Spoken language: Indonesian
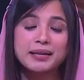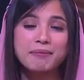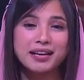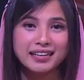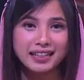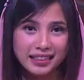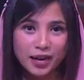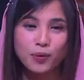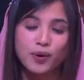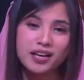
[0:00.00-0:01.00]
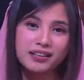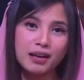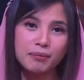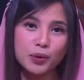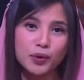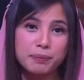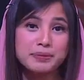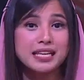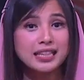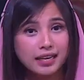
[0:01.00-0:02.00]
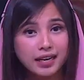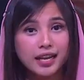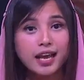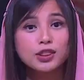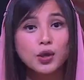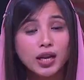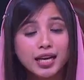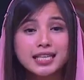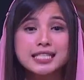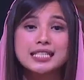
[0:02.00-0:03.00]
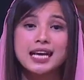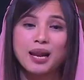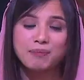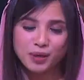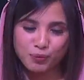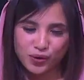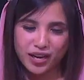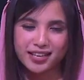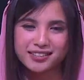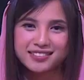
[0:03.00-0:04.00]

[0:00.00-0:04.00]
iman dan takwa dalam lingkungan pesantren yang toleran di alam terbuka.